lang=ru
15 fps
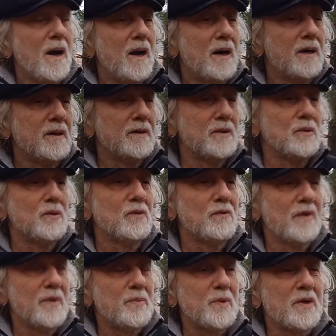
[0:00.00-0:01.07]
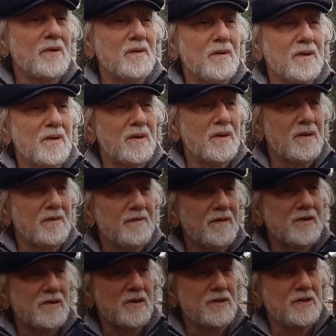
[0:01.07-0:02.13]
А, ну, во-первых, а,
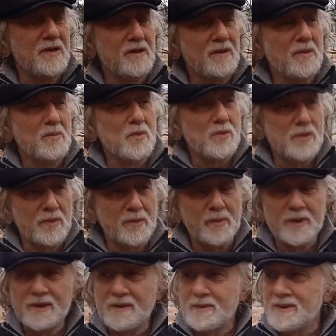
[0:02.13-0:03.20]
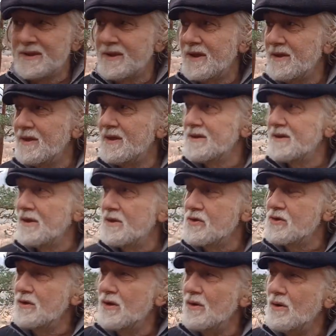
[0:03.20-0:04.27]
ваше тело может быть стать
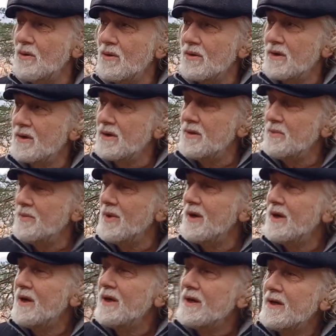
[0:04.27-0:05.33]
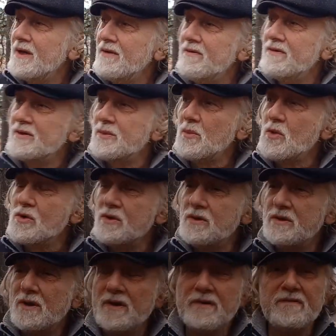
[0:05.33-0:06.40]
достаточно легким, и вы
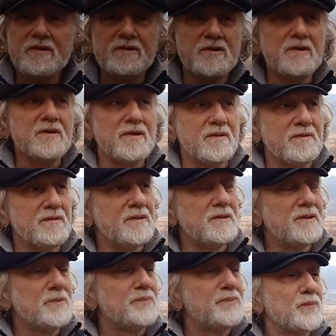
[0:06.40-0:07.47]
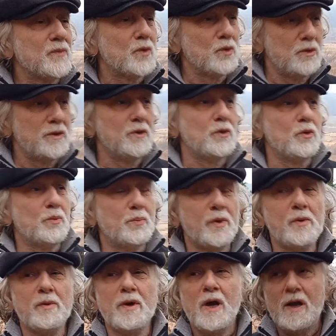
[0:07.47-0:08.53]
сможете левитировать. То есть это,
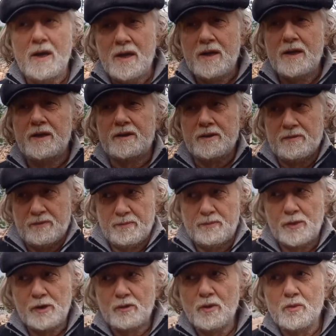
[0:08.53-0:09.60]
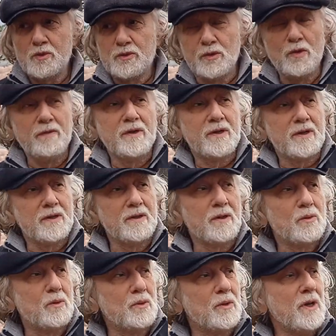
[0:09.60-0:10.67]
при, это при том условии, когда
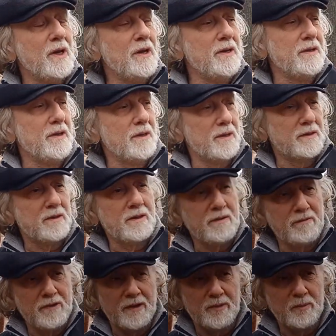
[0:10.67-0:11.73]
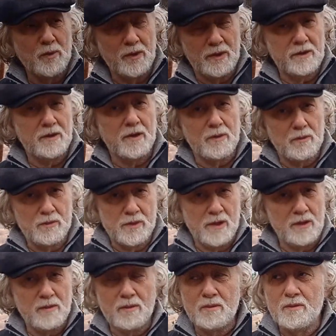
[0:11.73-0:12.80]
кундалини открывает Муладхару
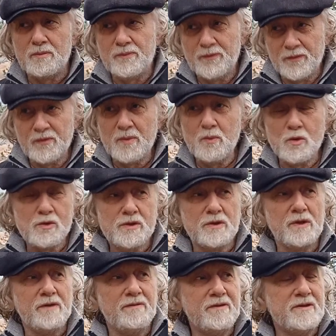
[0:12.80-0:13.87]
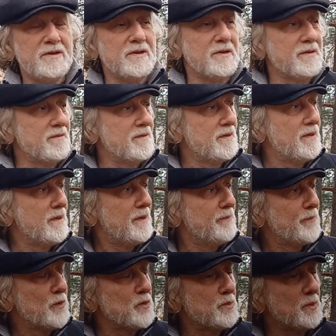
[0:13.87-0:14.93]
чакру, вы можете левитировать, да,
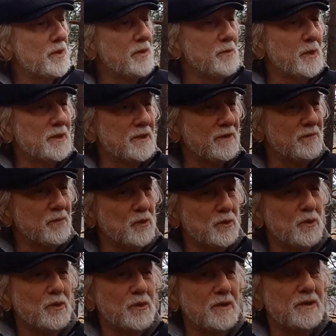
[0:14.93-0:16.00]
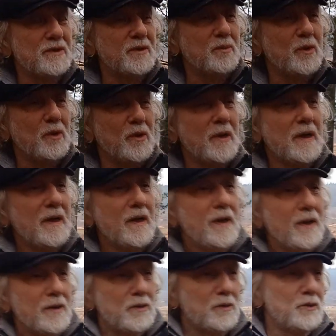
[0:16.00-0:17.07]
то есть подниматься воздух над землей.
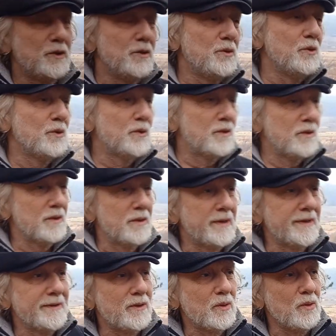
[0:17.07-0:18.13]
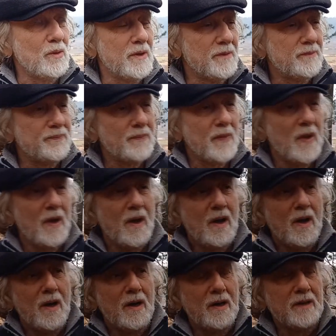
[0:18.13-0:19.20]
То есть идет контроль
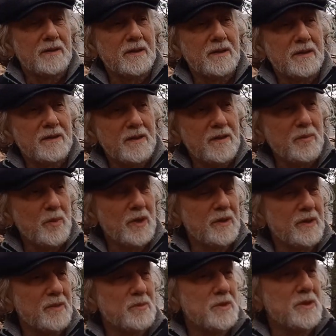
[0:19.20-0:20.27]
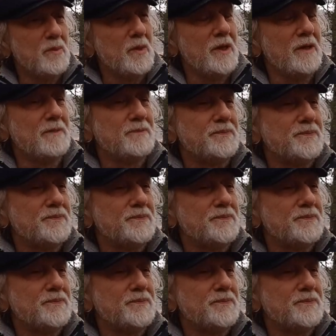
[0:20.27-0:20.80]
а, над элементом Земли.